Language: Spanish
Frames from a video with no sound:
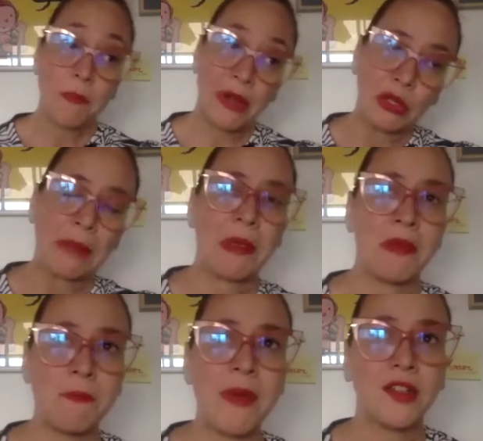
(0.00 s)
pero también
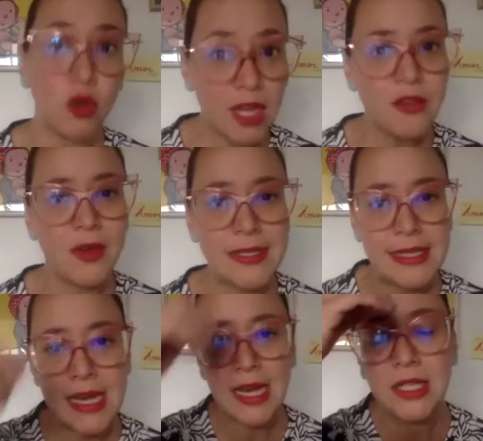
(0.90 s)
me impactó que yo
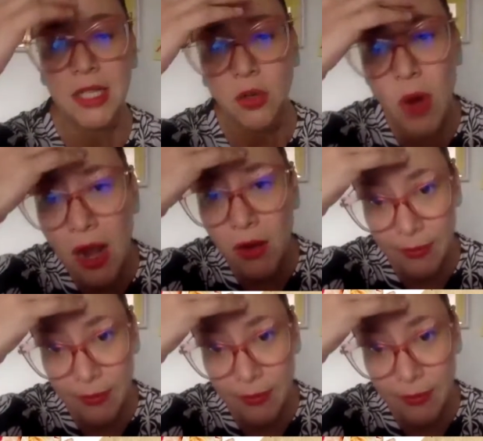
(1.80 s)
decía, wow,